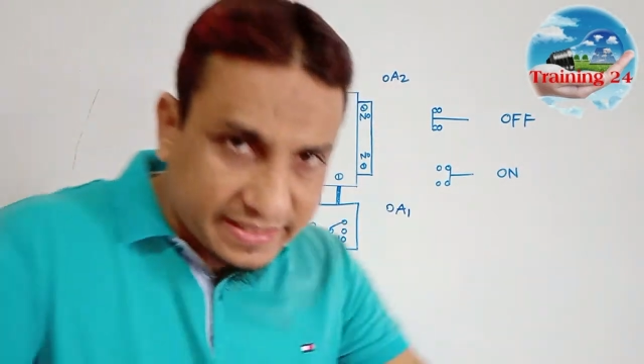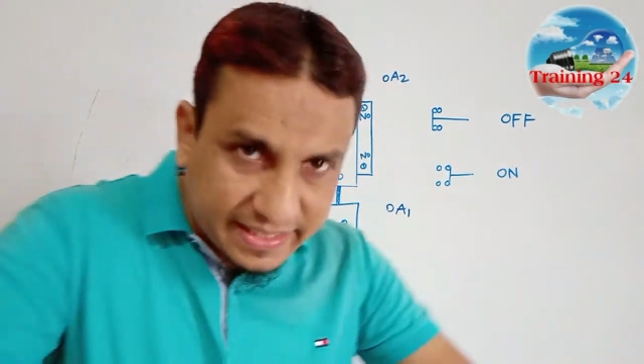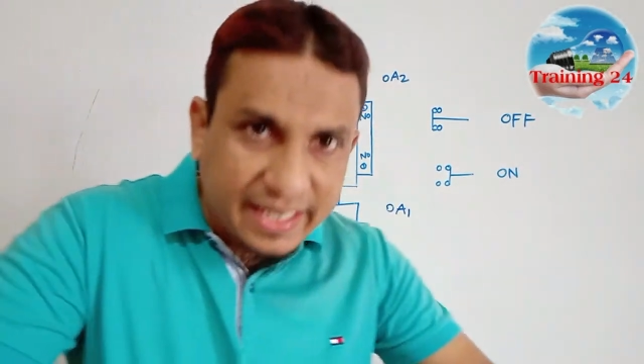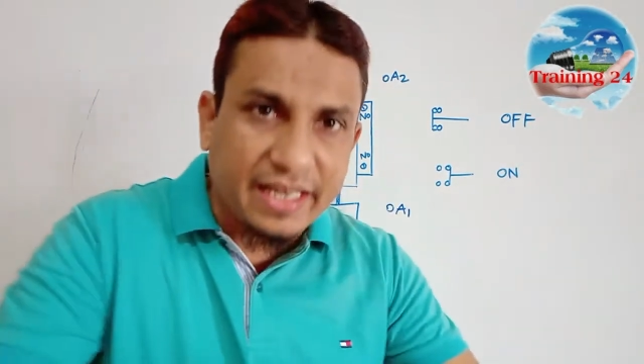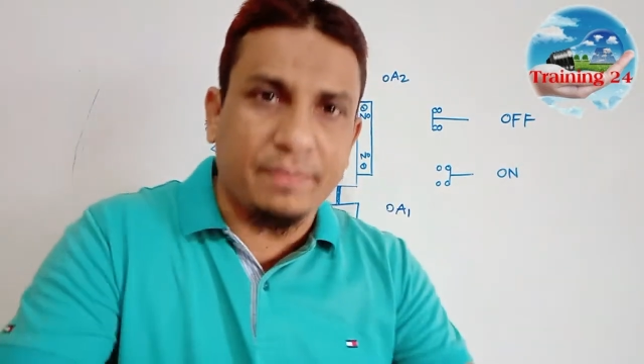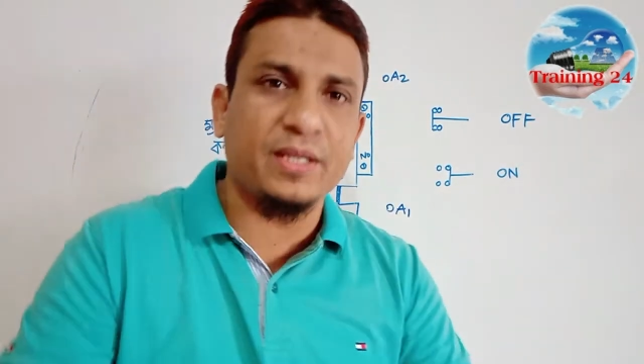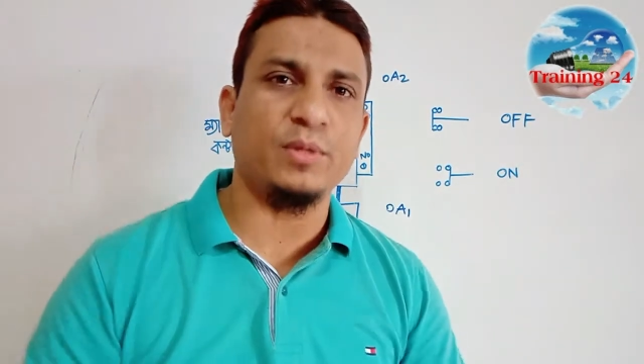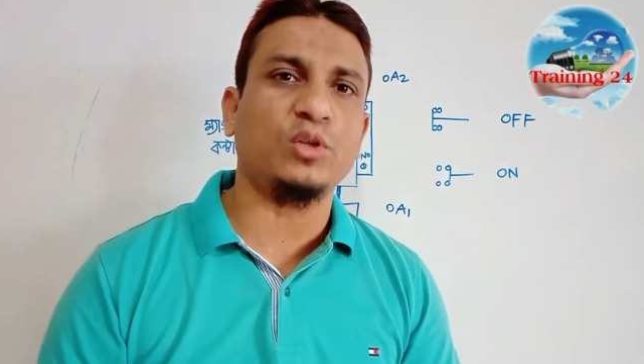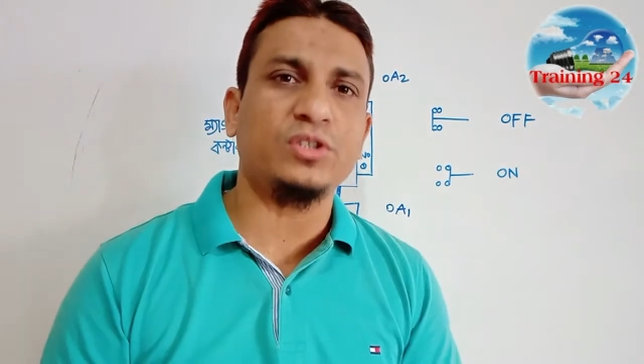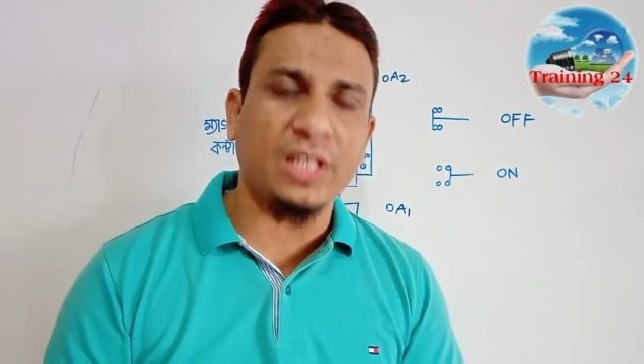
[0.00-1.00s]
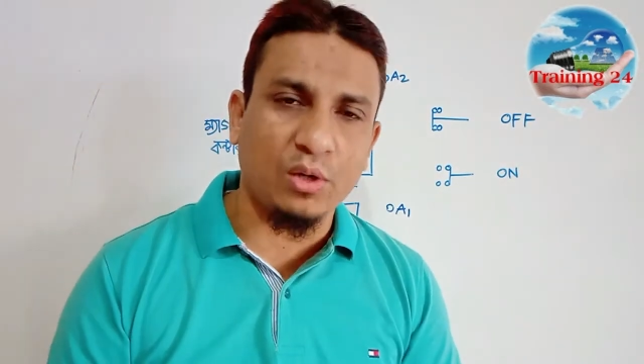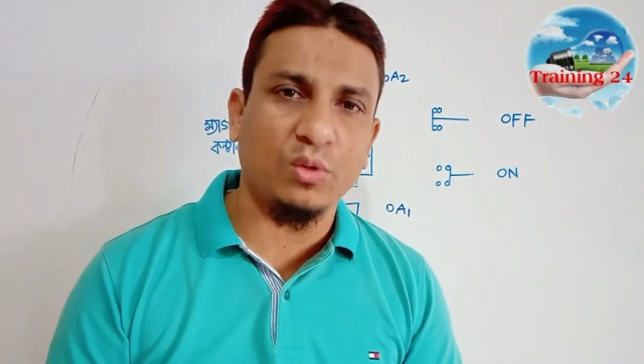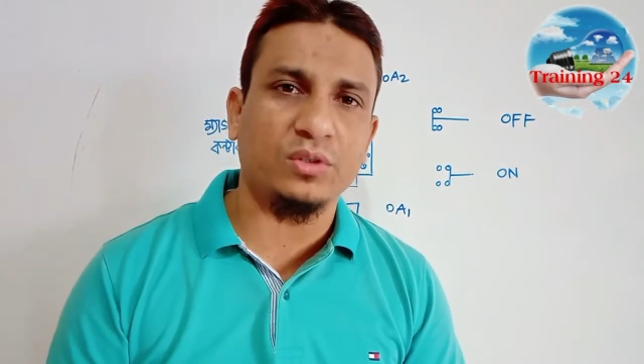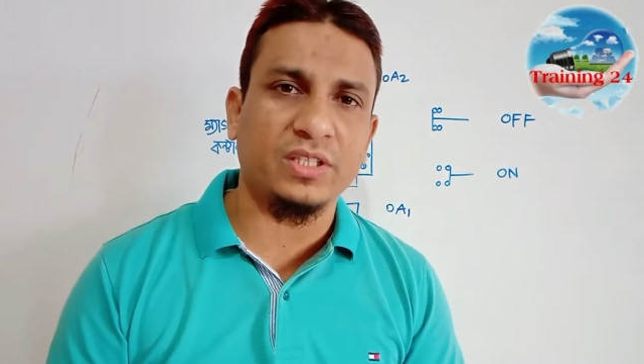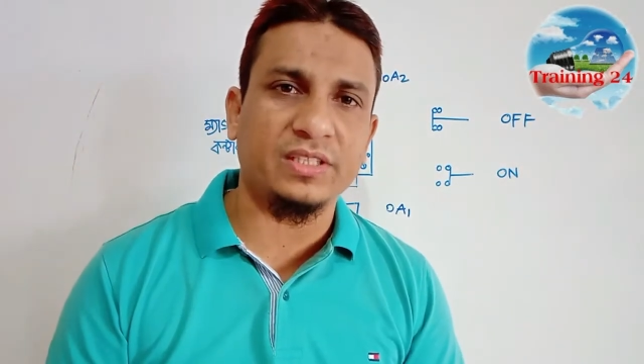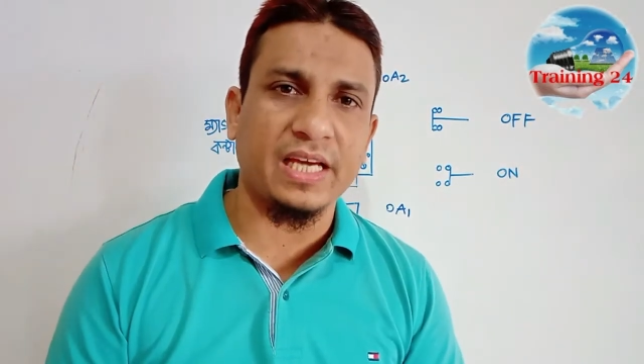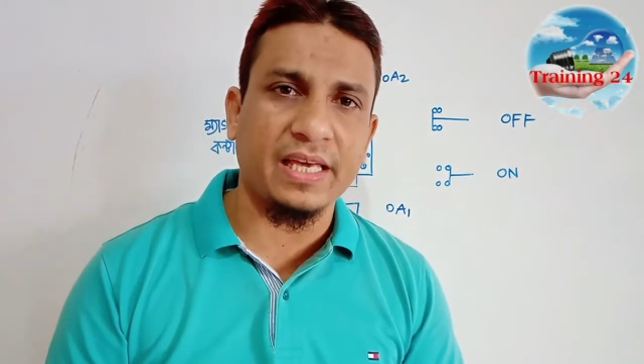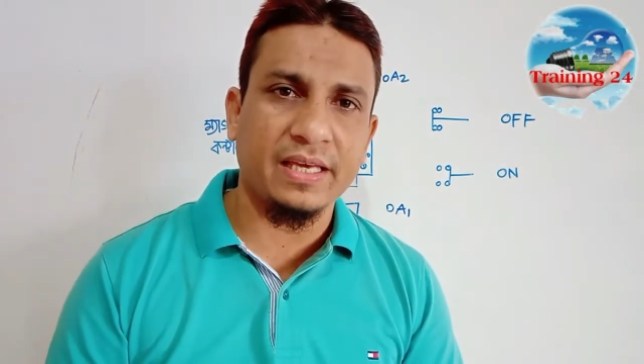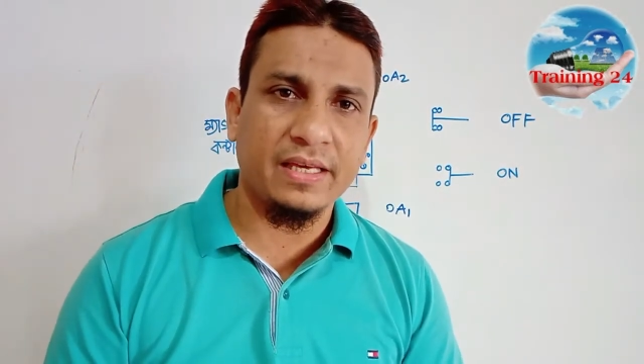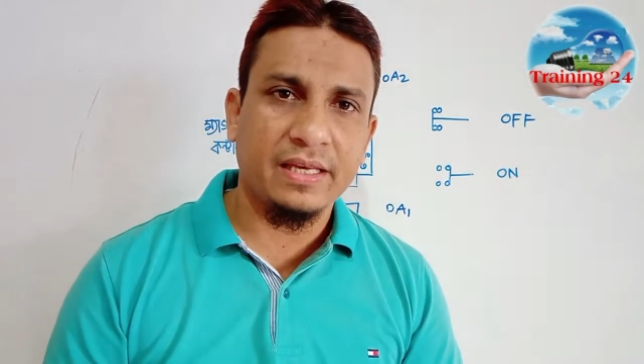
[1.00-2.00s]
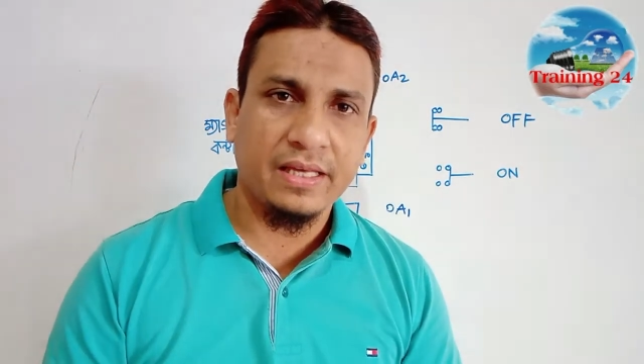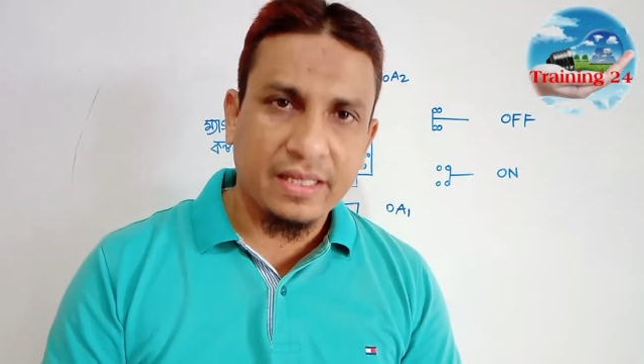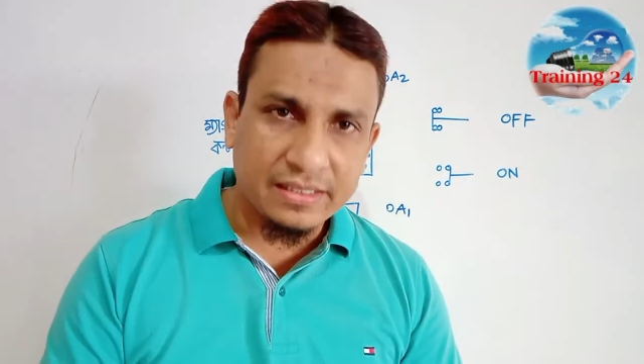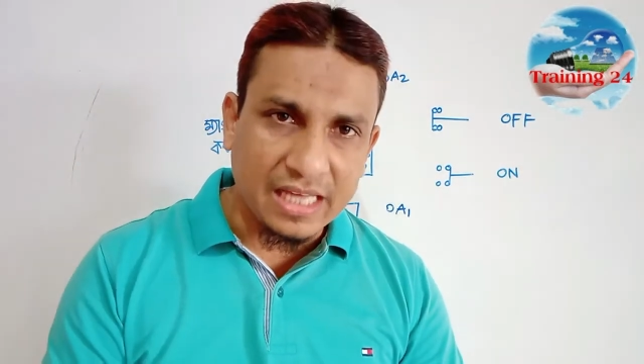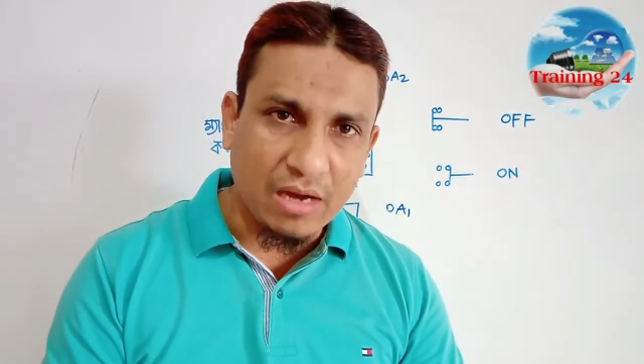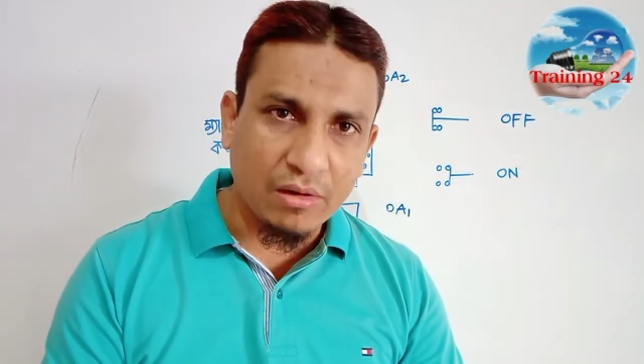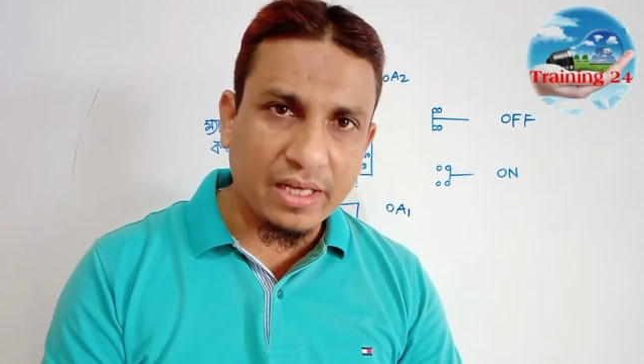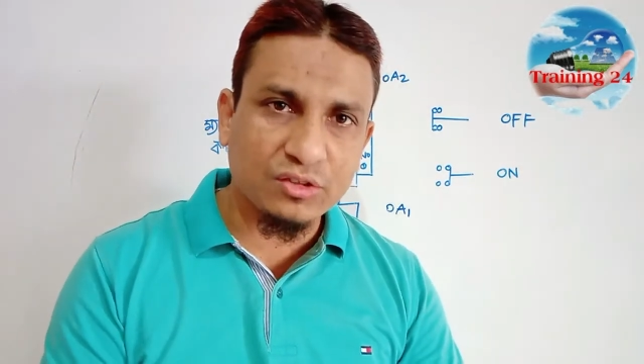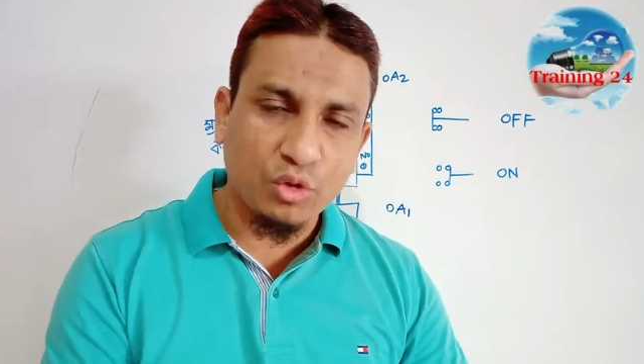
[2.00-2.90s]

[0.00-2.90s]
একটি সিঙ্গেল ফেজ মোটর চালু করতে চাই তাহলে